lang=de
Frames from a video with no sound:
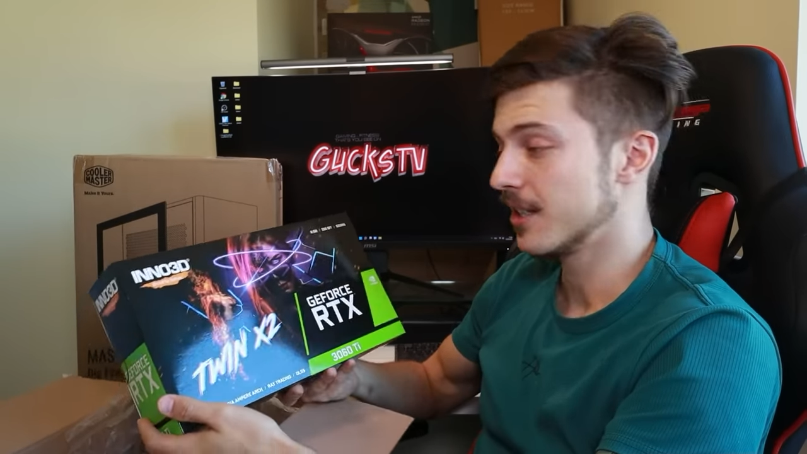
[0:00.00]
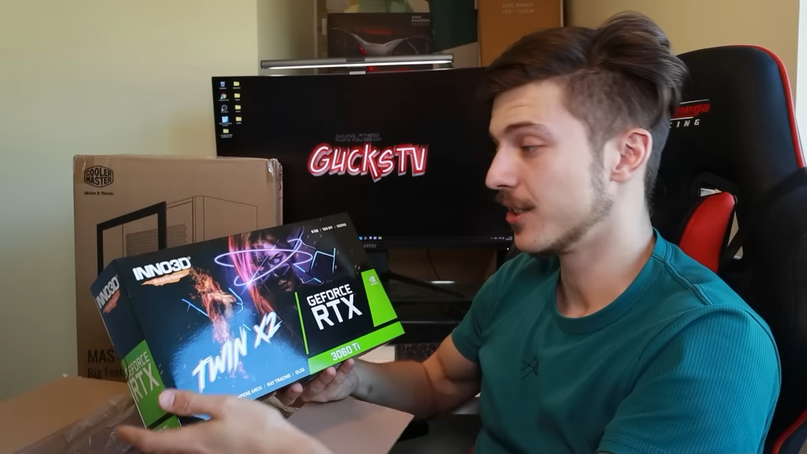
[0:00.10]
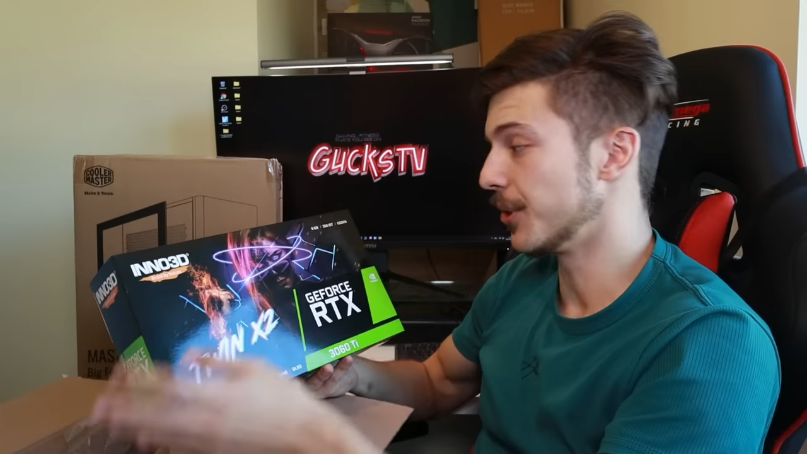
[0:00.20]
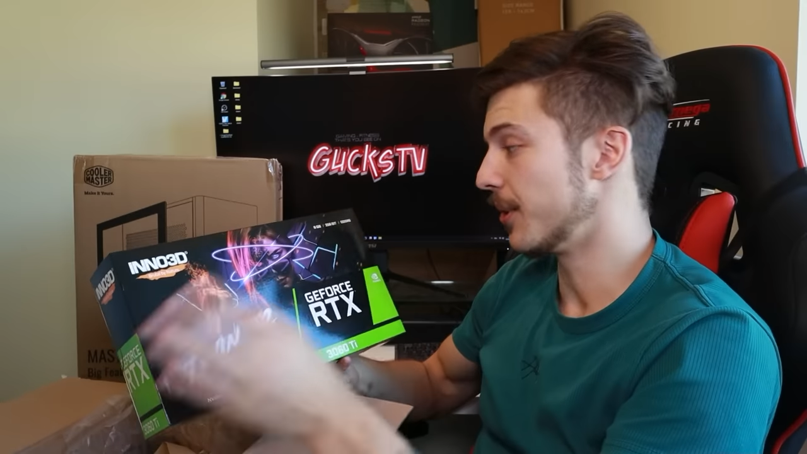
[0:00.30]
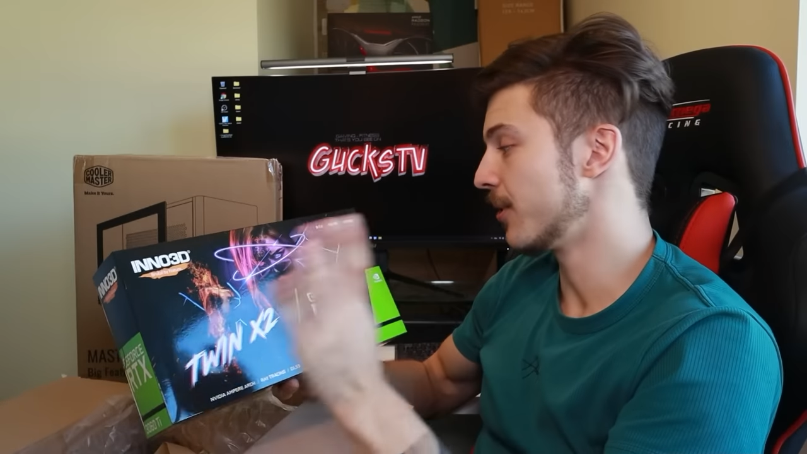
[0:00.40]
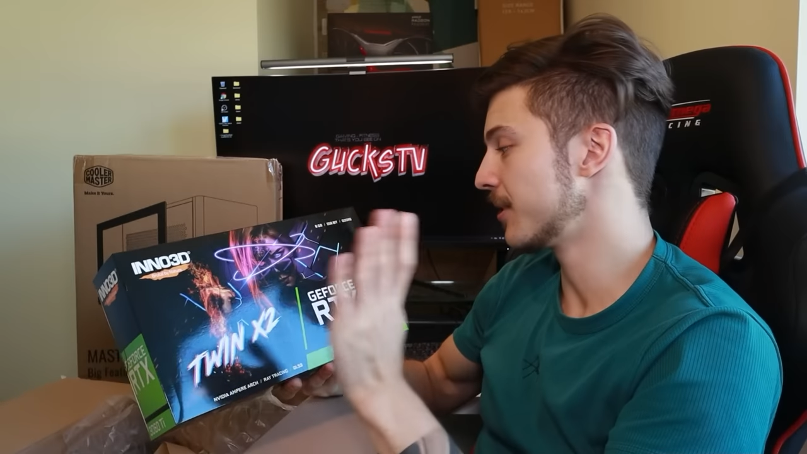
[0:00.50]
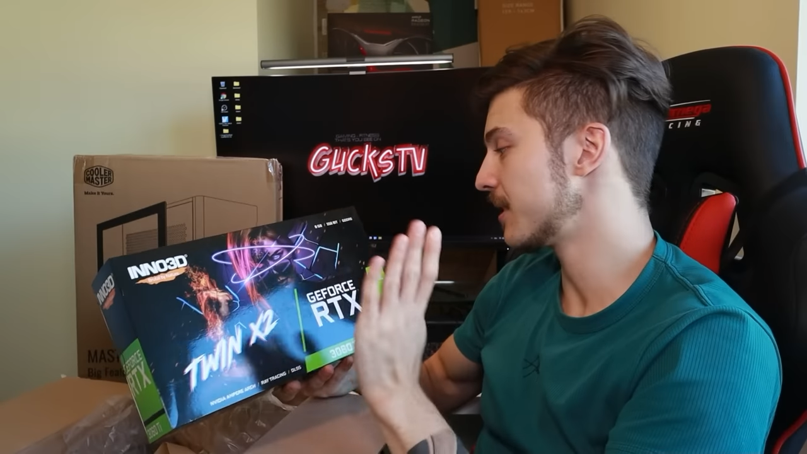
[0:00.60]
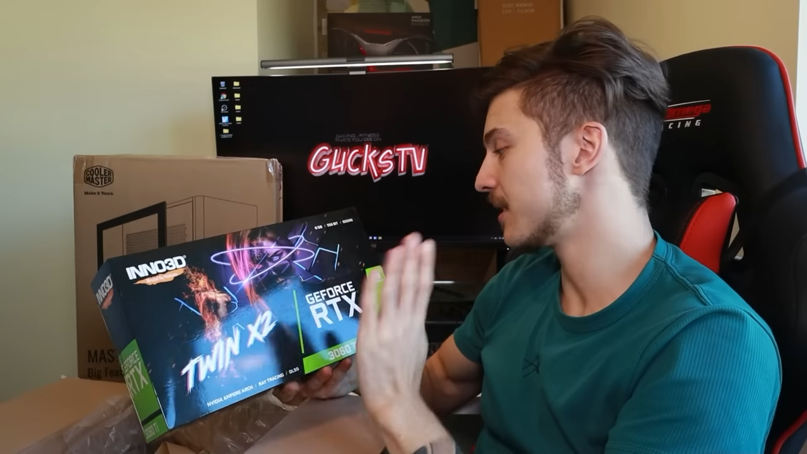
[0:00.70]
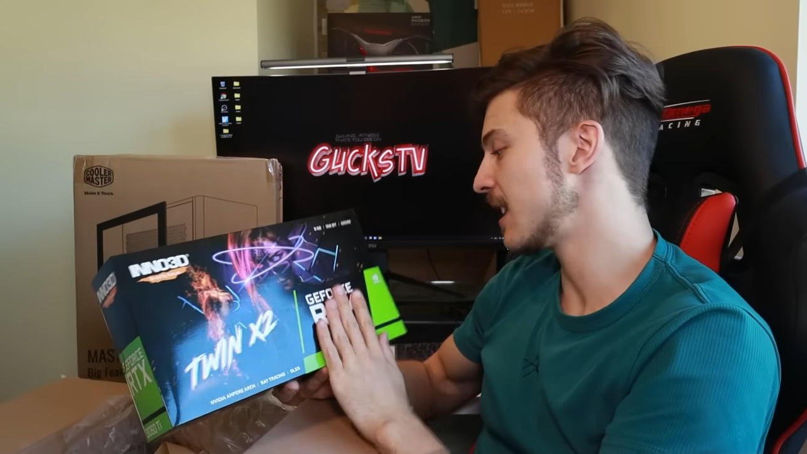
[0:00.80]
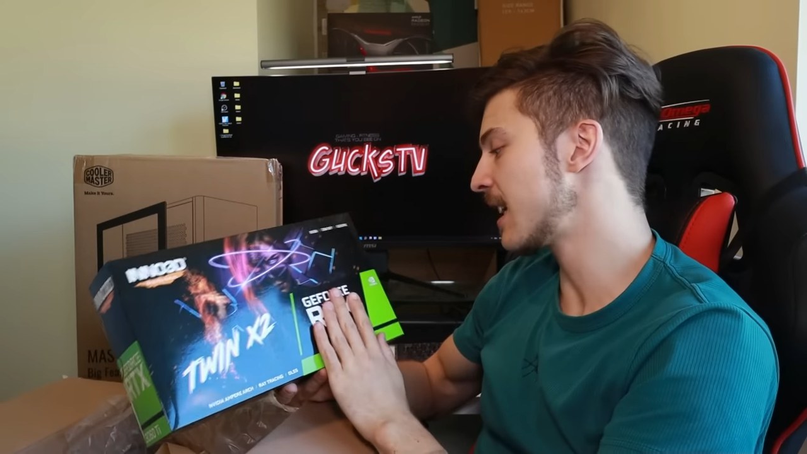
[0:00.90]
So, und
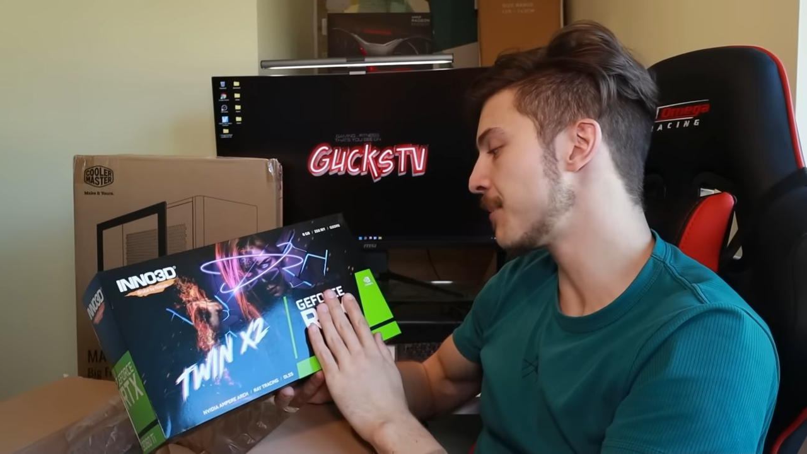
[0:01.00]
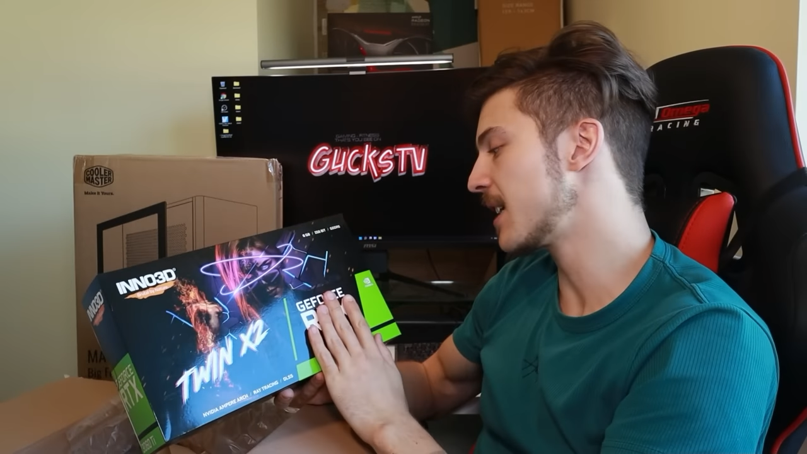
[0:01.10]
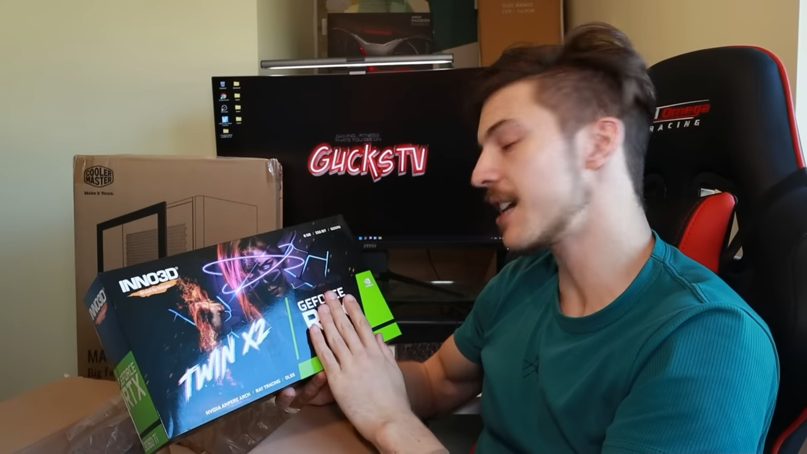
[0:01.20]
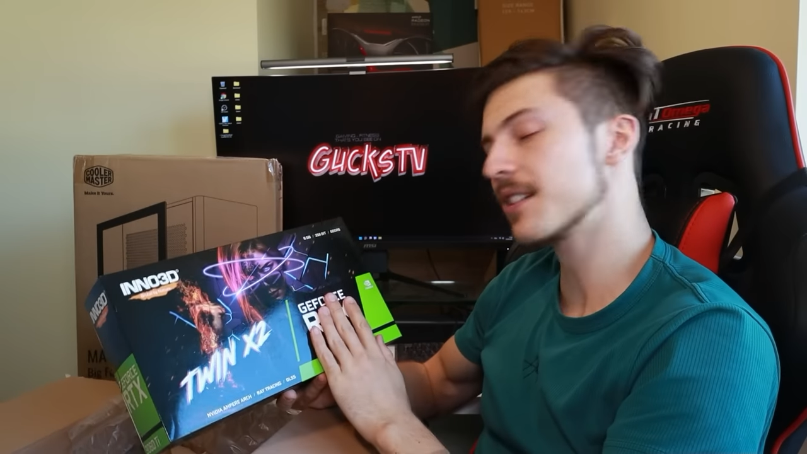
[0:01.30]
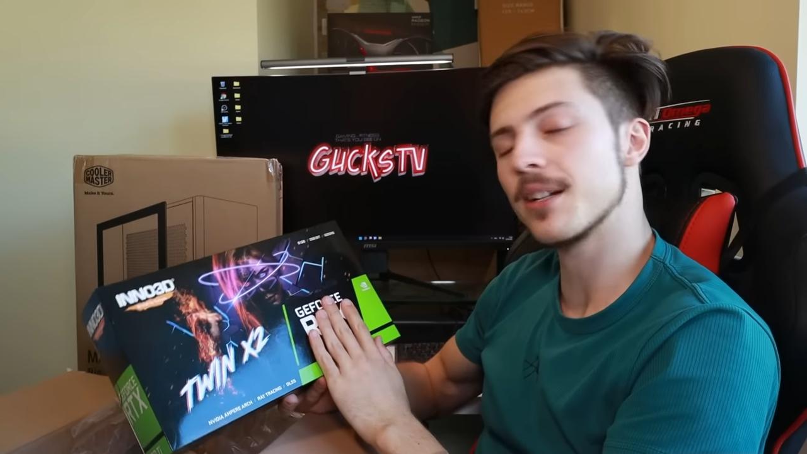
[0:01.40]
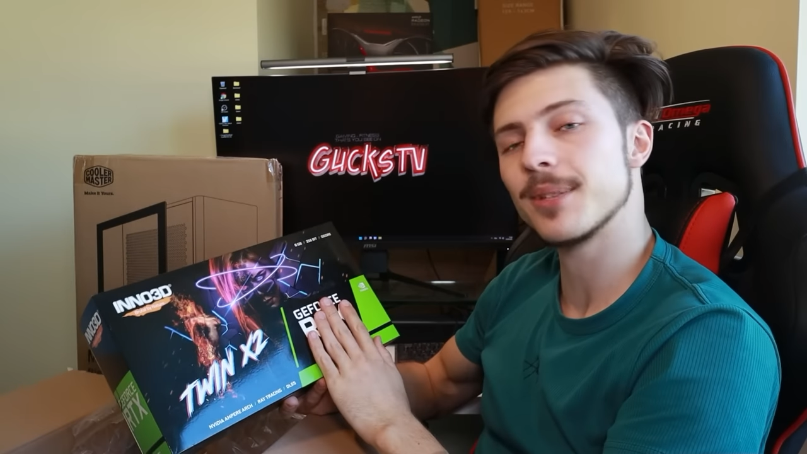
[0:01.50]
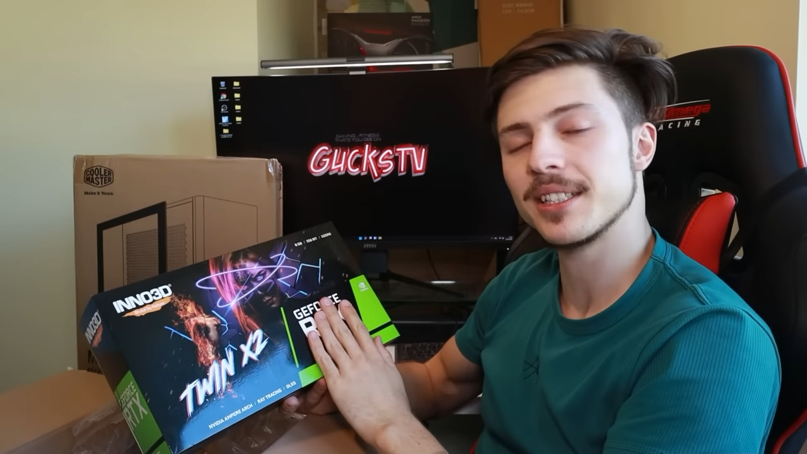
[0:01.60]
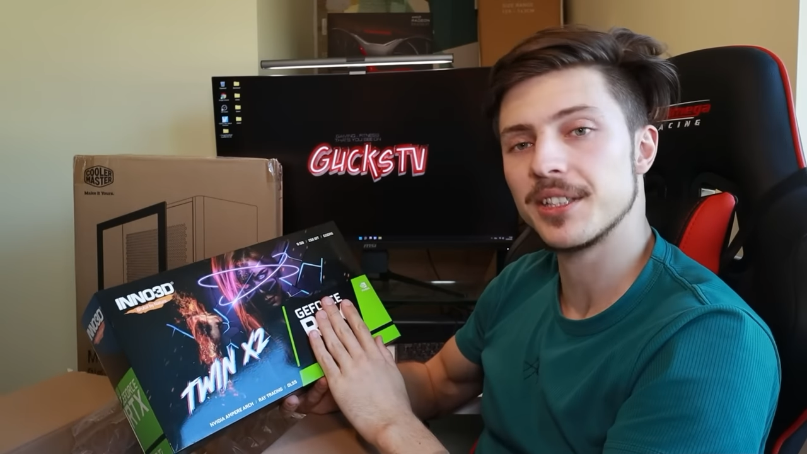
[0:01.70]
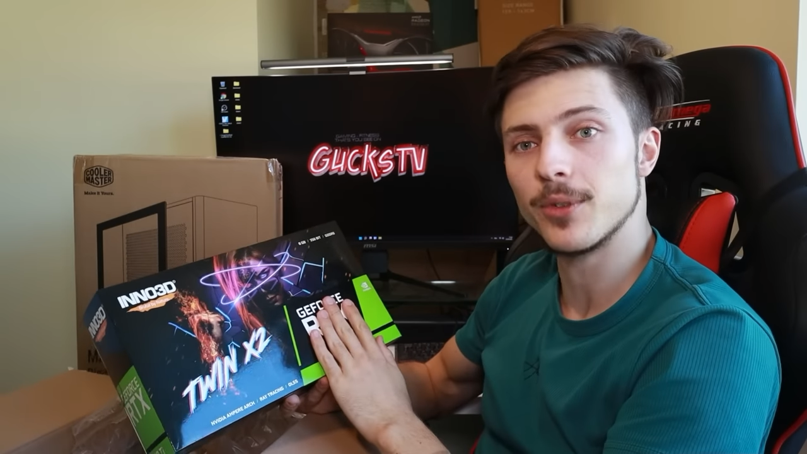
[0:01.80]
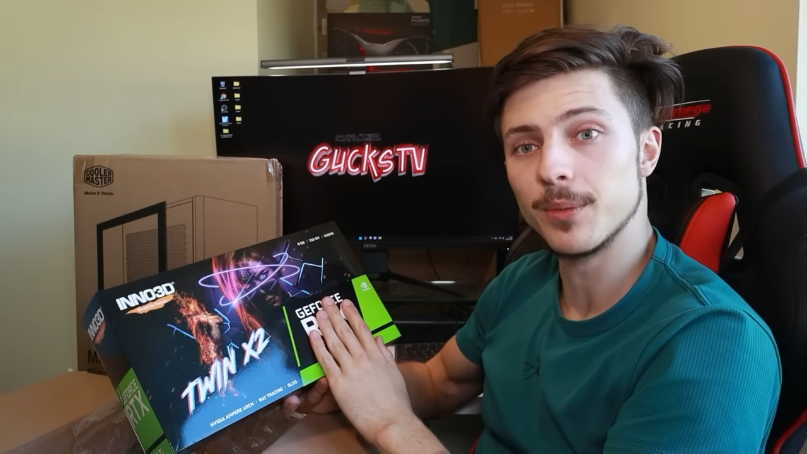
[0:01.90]
ich habe die Karte
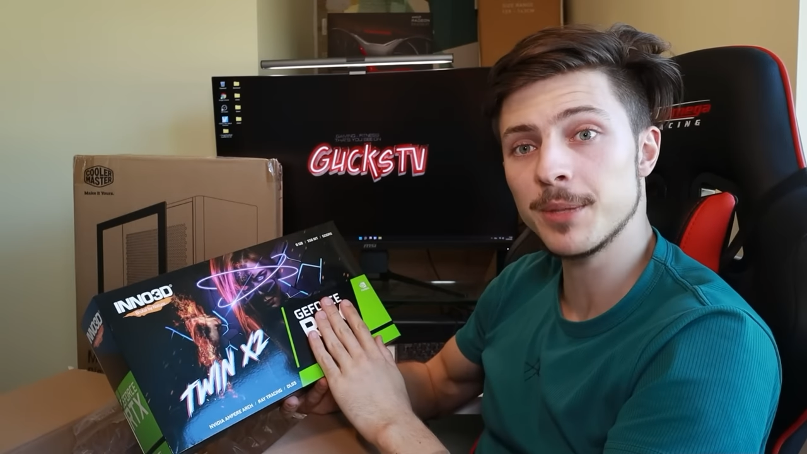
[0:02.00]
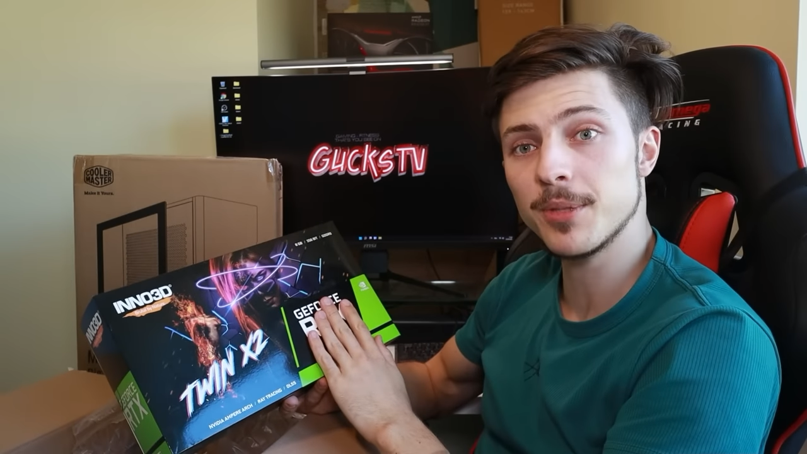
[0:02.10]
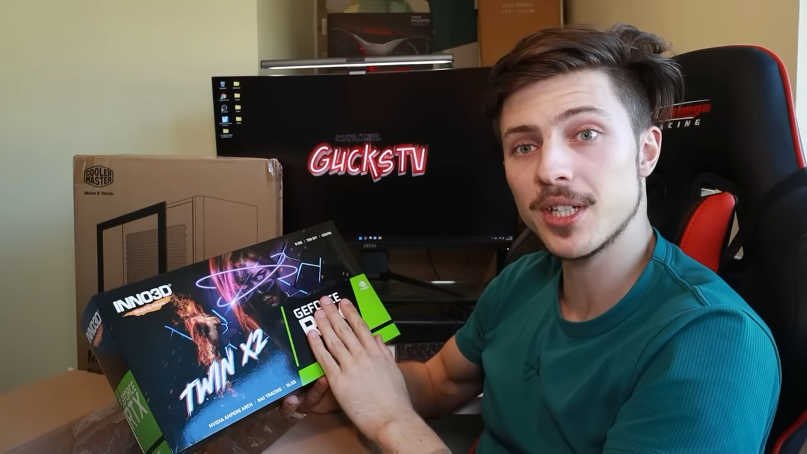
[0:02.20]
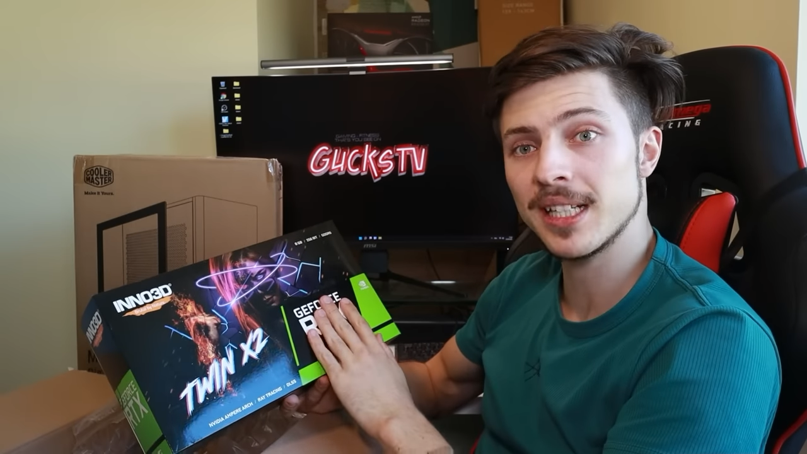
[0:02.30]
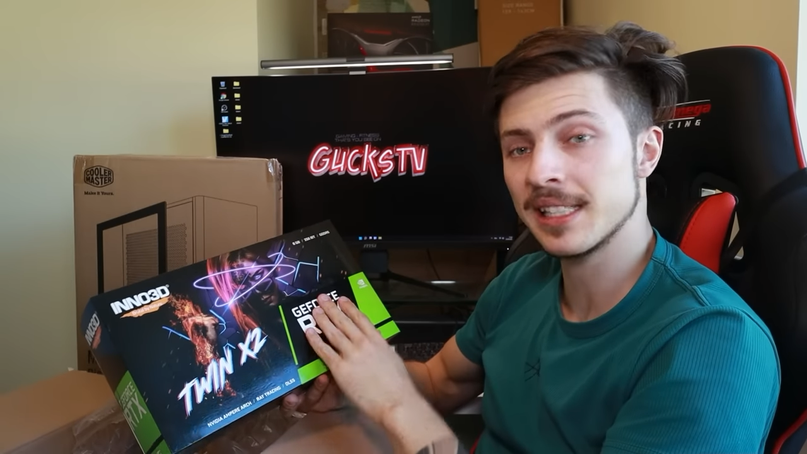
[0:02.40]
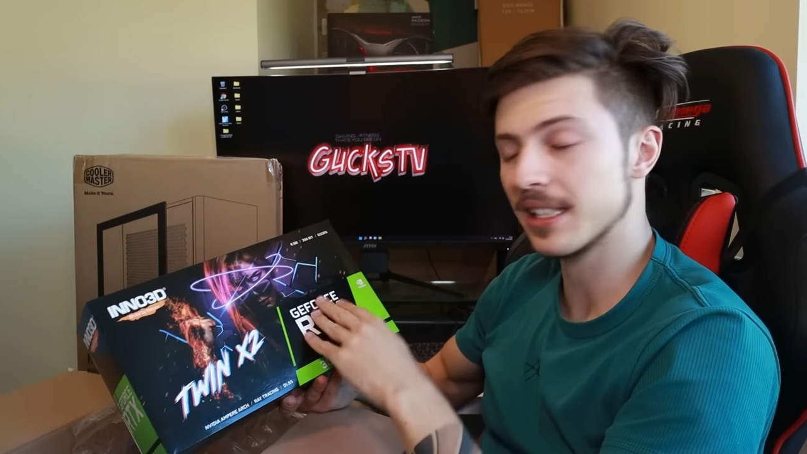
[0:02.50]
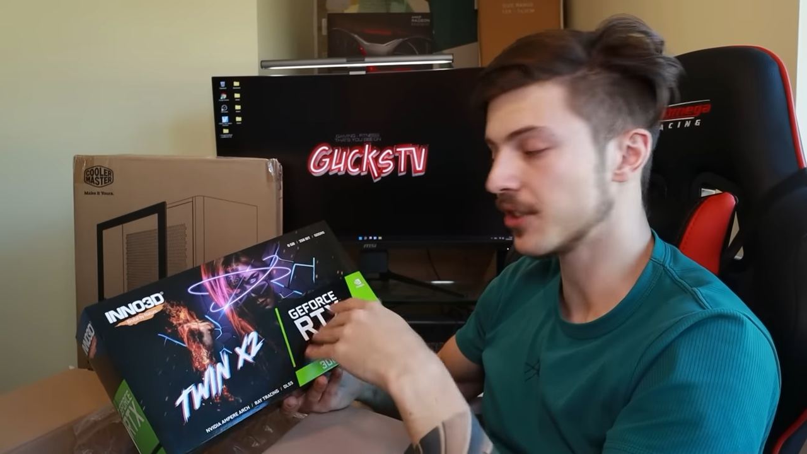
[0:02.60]
damals nicht für mich bestellt,